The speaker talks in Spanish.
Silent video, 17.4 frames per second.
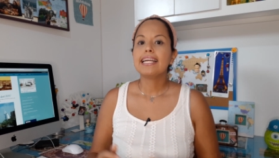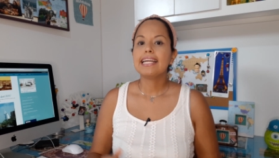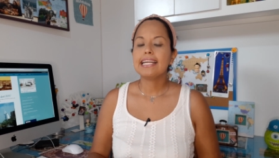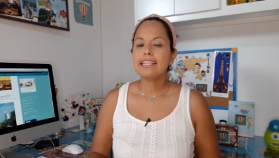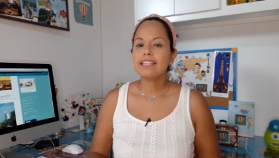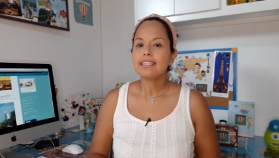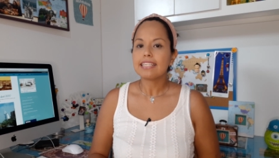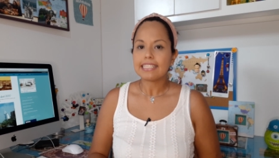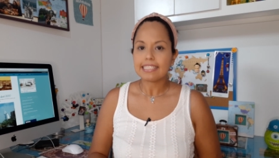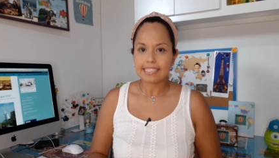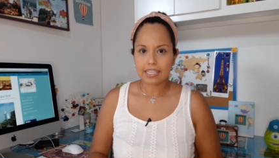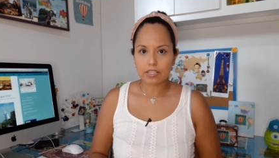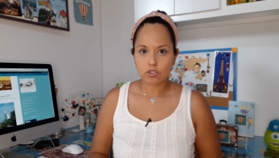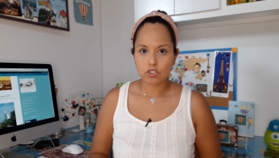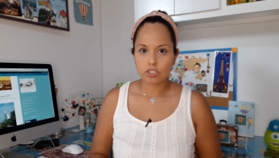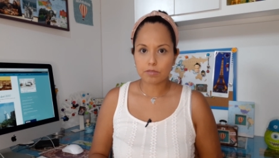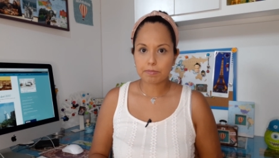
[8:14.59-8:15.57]
entre
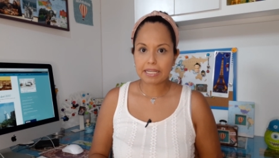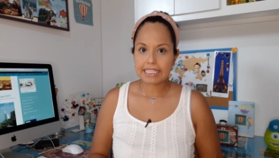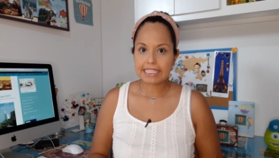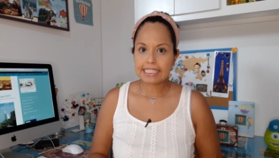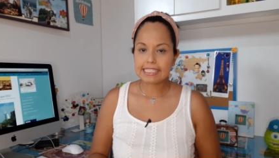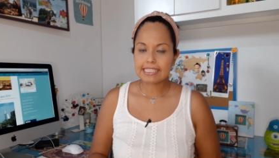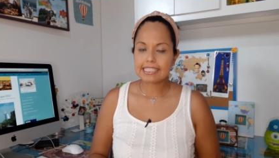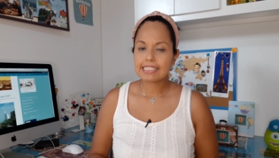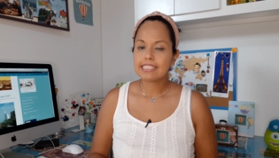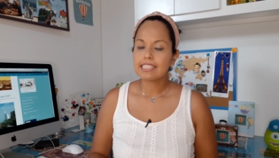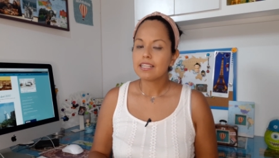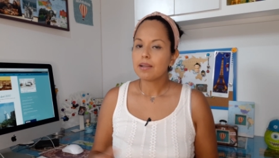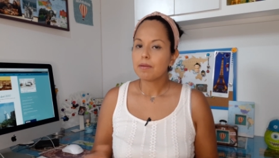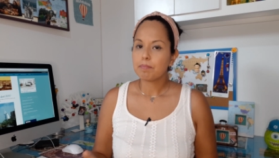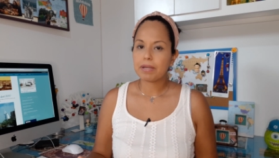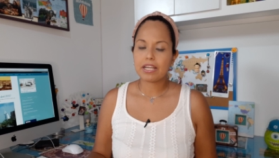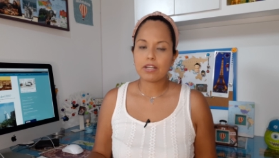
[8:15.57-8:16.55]
ciertos países,
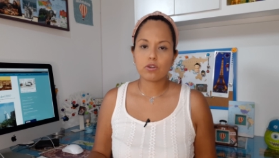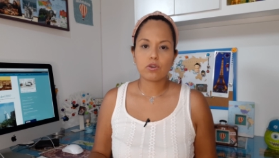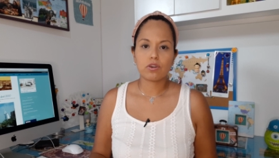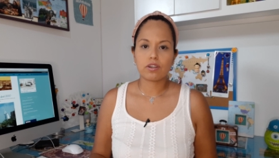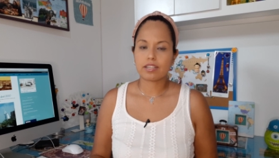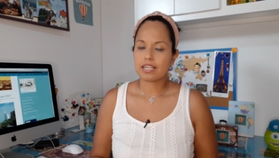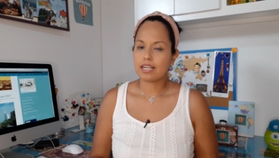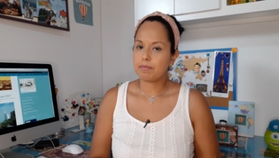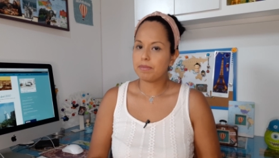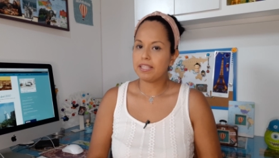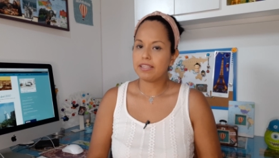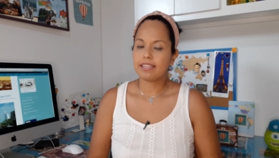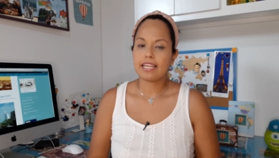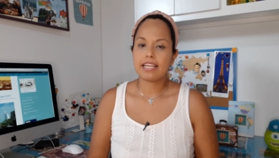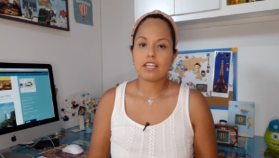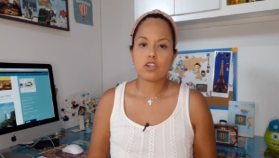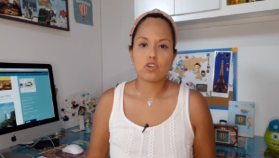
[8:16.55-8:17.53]
pero
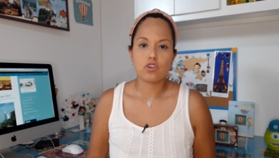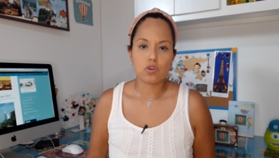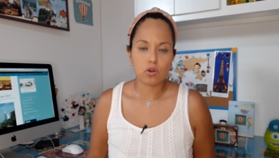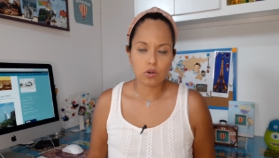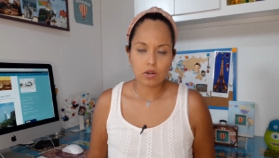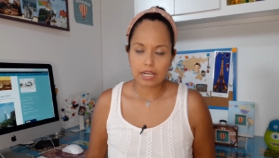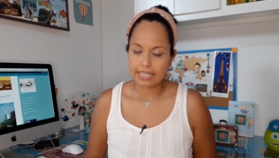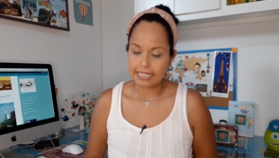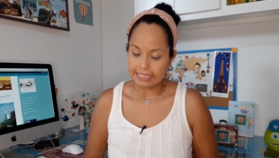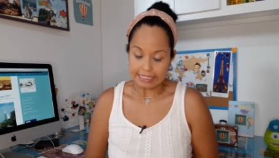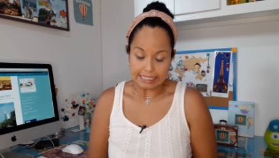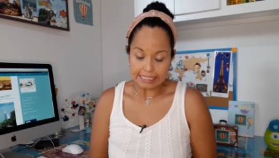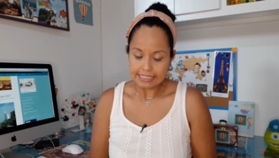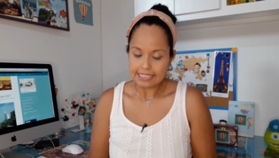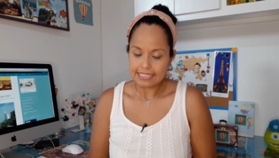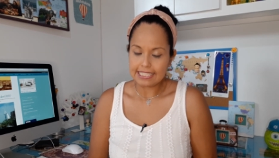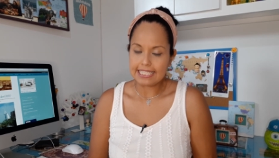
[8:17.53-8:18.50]
realmente no
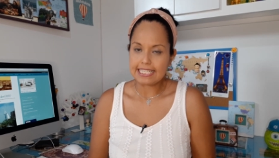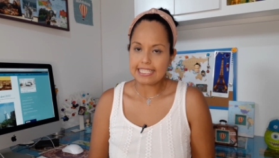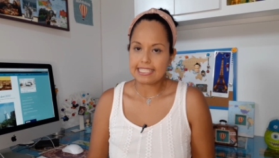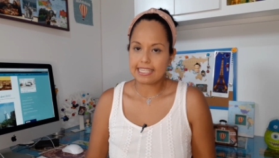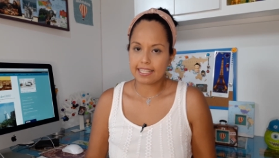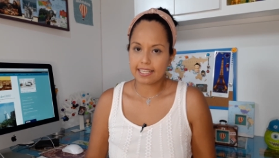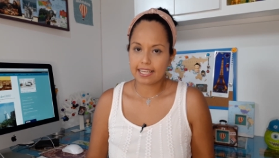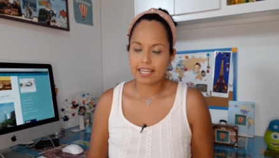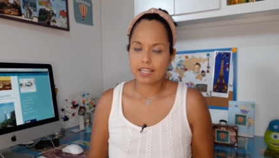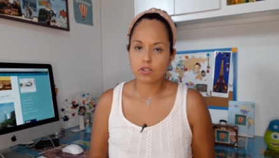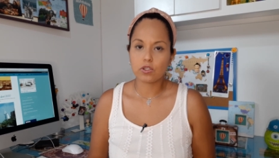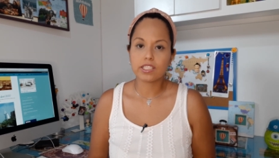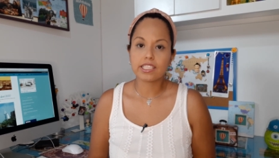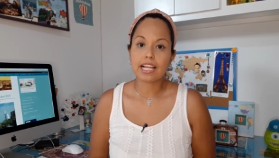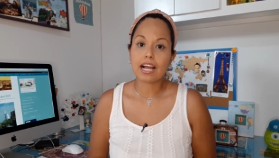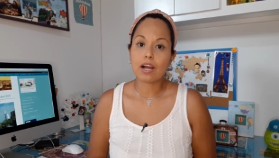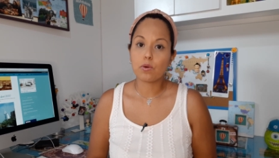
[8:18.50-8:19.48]
están ni
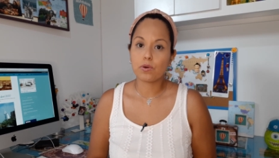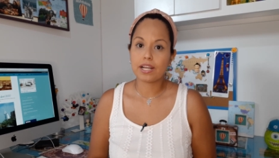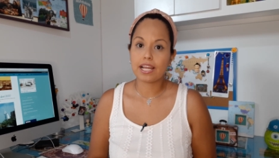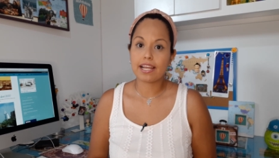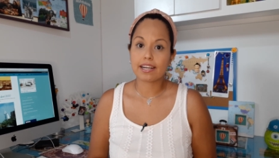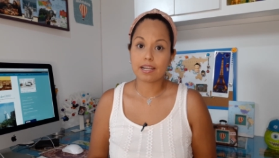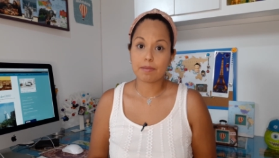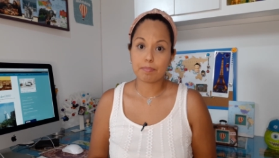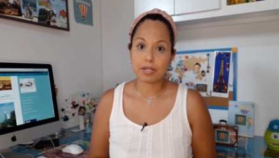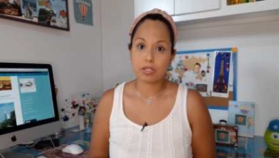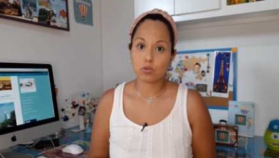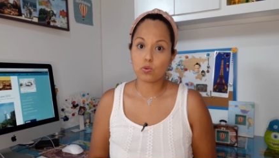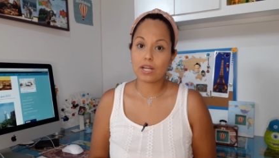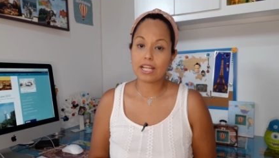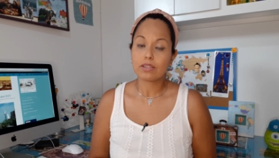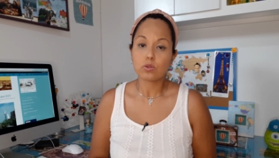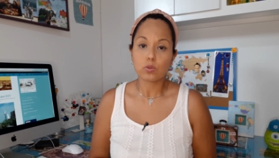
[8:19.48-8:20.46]
cercanos a una
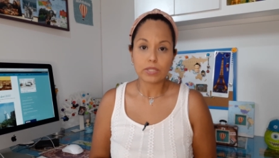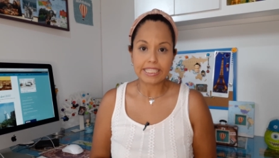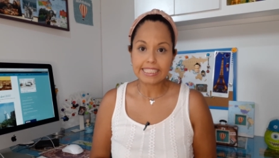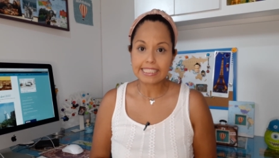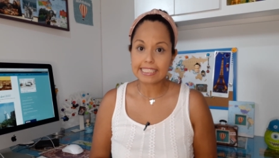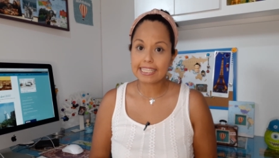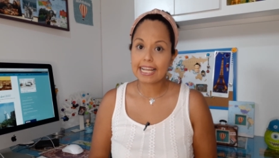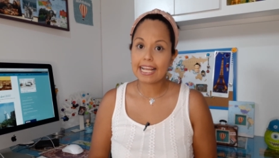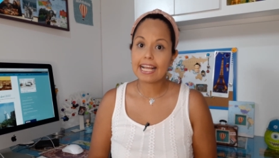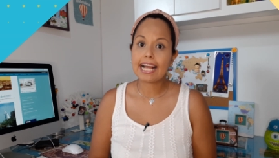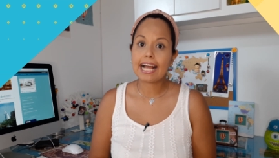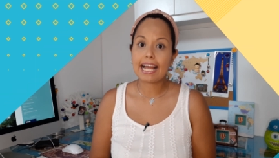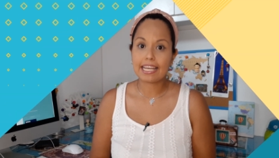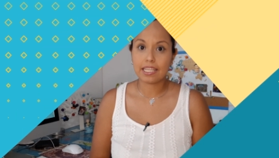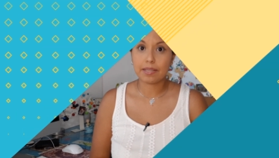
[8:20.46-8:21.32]
reapertura turística a